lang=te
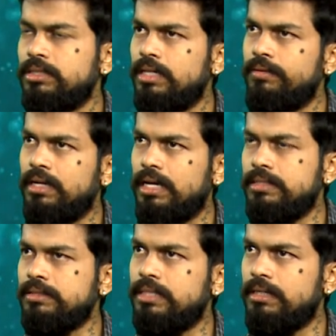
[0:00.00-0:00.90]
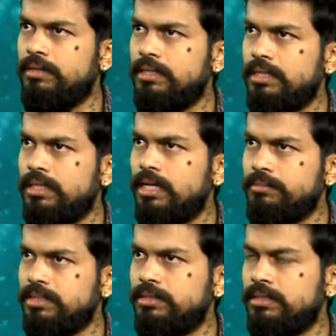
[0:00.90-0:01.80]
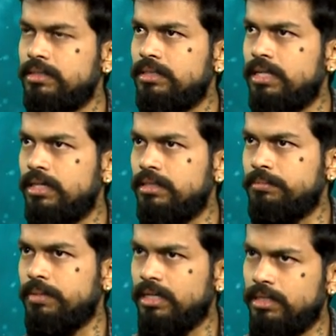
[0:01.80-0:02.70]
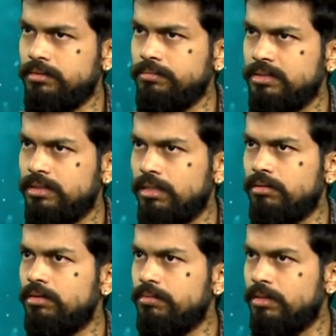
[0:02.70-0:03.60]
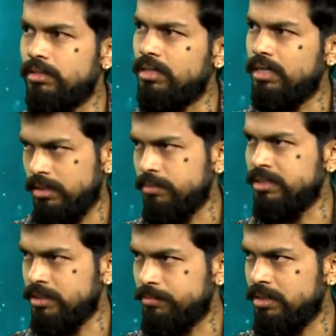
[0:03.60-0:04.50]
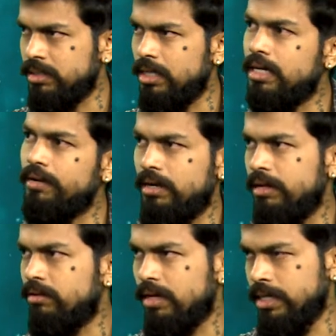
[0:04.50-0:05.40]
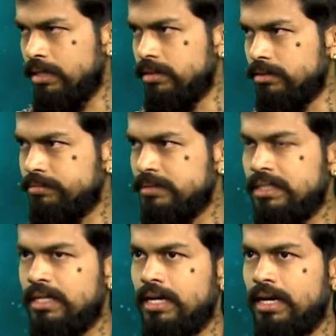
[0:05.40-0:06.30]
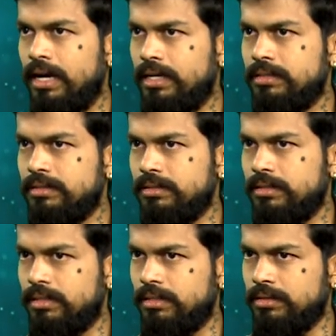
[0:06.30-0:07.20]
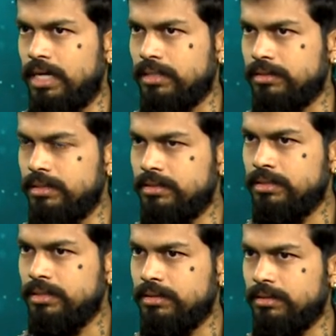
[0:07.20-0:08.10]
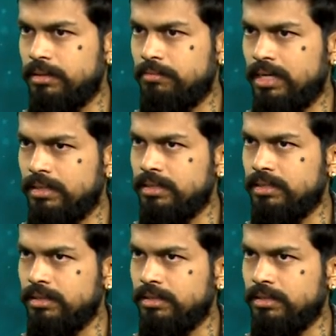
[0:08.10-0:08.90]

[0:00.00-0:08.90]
మొదటి నవల రాసిన తర్వాత నేను గమనించిన దాని ప్రకారం తెలుగులో అంటే మీరు చెప్పినట్టుగానే నవలలు ఎవరు రాయట్లేదు అండ్ నాకు తెలిసి మనది